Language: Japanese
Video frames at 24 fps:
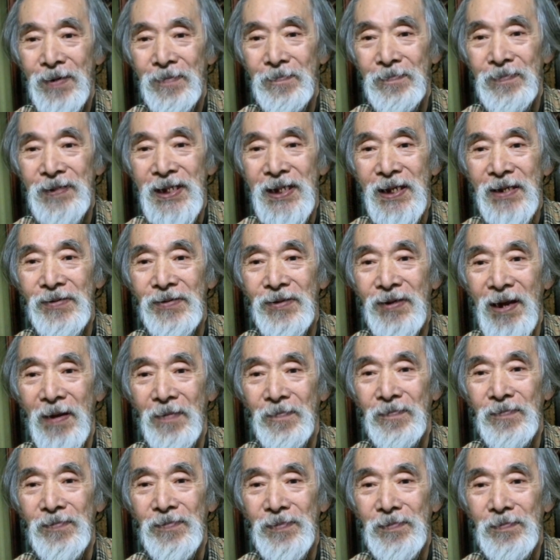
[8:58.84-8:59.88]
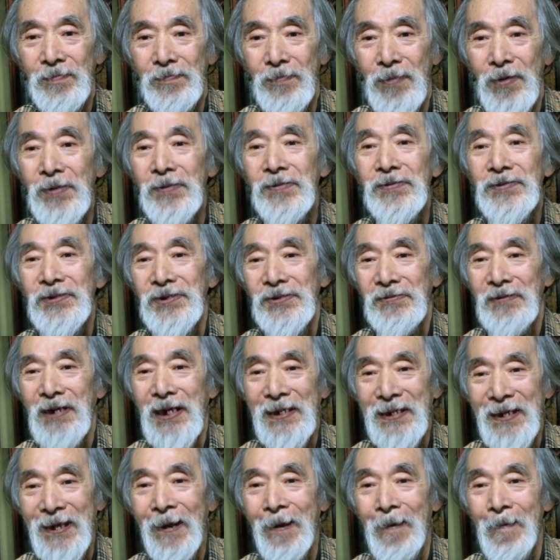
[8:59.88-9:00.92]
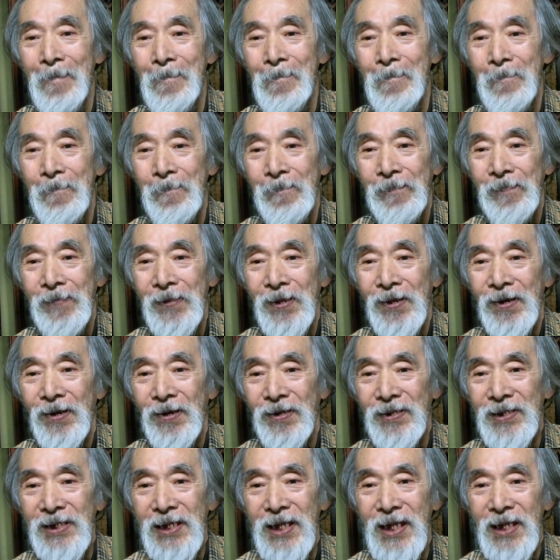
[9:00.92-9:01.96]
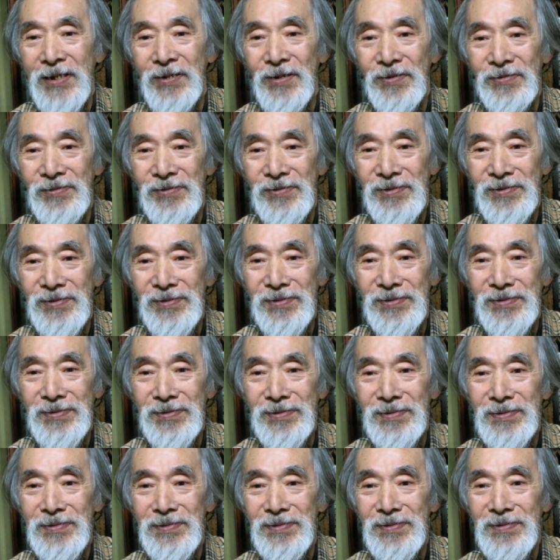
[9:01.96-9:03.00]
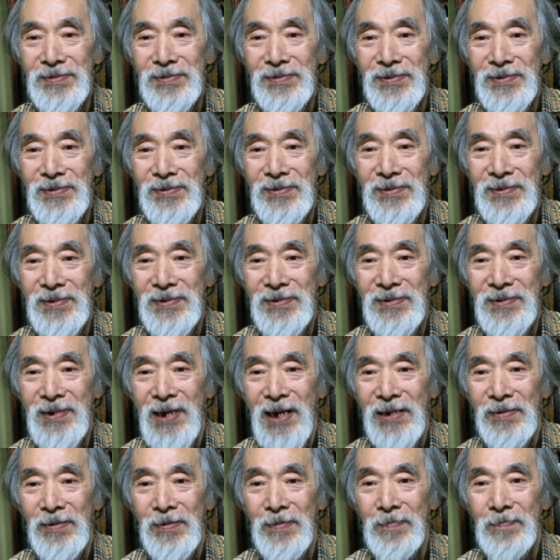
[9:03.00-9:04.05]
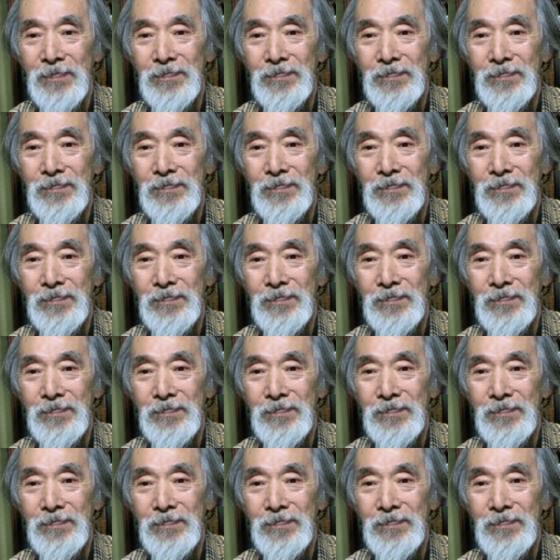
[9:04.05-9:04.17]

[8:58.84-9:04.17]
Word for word: 備前のか文句言うわけほんで結局あの